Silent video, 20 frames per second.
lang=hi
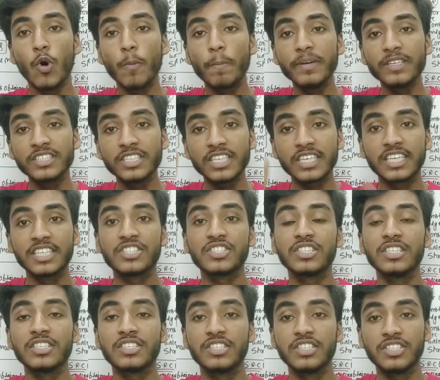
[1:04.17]
ओपीसी
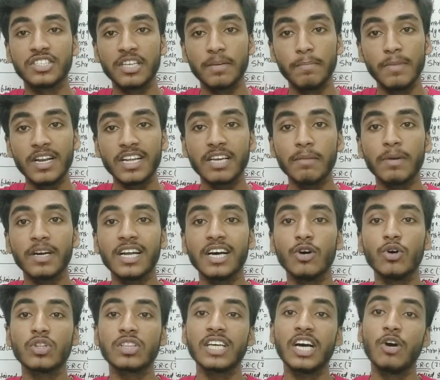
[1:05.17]
किस चीज चीज से मिलकर बना
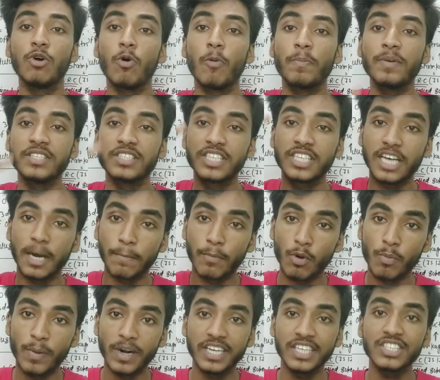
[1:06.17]
होता है ओपीसी का
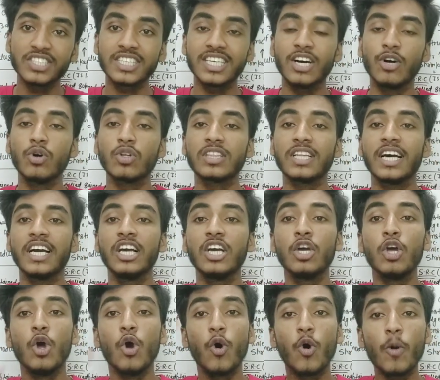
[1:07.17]
प्रॉपर्टीज क्या होता है
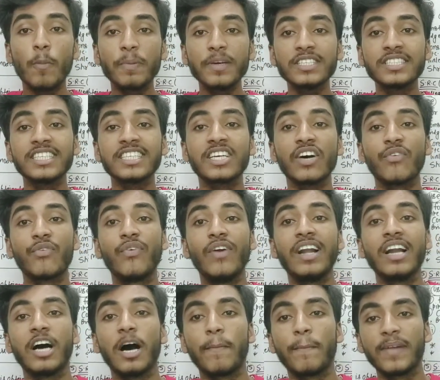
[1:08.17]
ओपीसी का
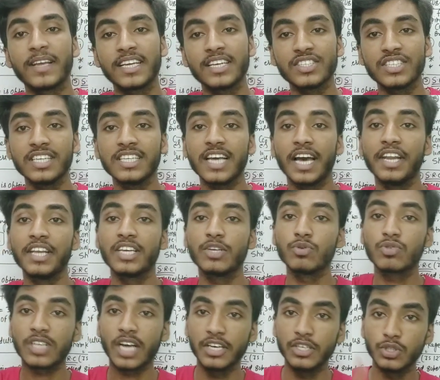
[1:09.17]
फील्ड एप्लीकेशन यानी कि
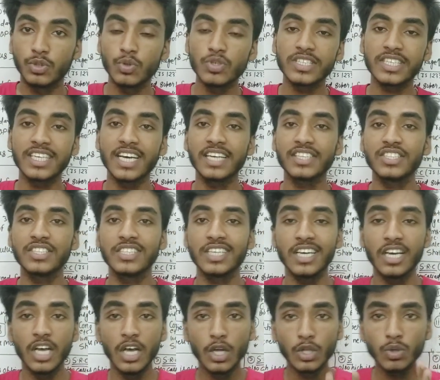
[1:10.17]
उसका यूज क्या चीज
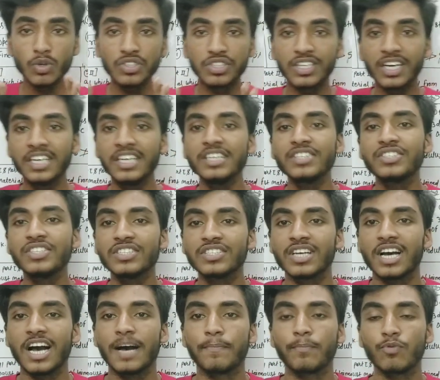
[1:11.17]
है तो यही
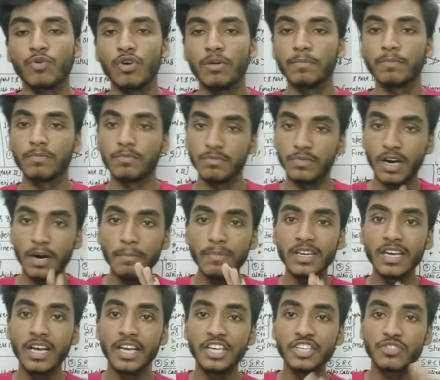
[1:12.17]
चीज आपको हम
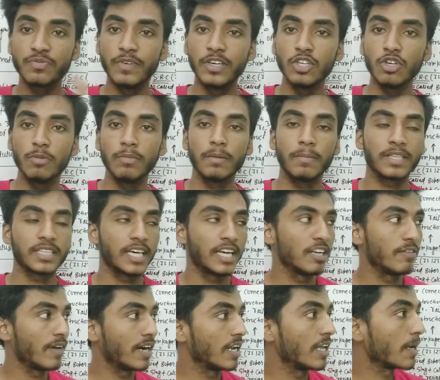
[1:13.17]
इस वीडियो में
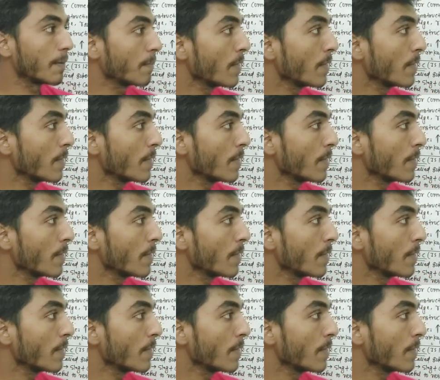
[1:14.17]
बताने वाले